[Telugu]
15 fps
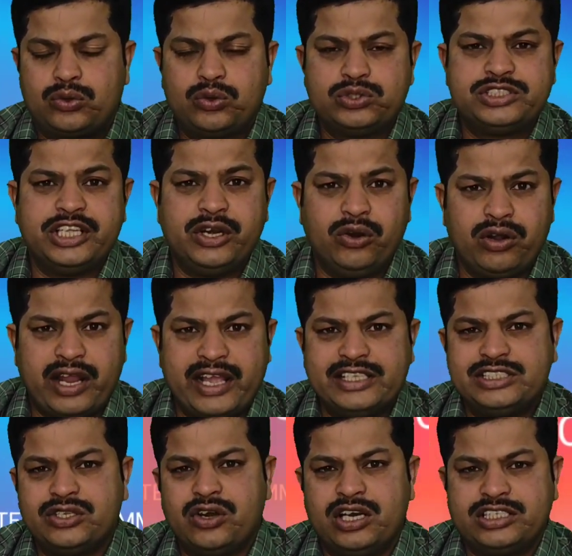టూ జీరో
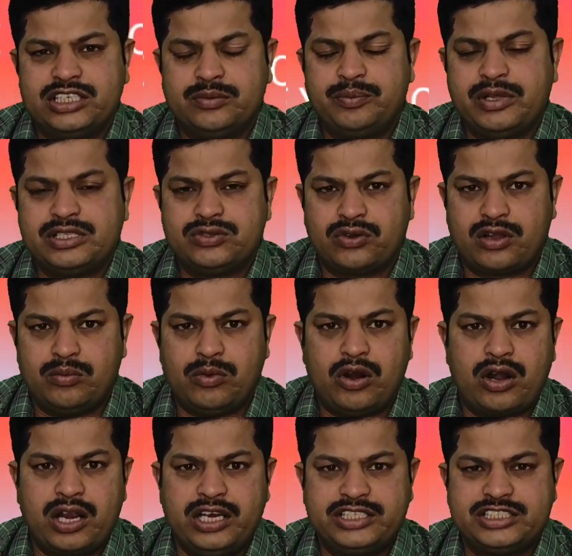నైన్ జీరో అని చెప్పేసి ఒక మోడల్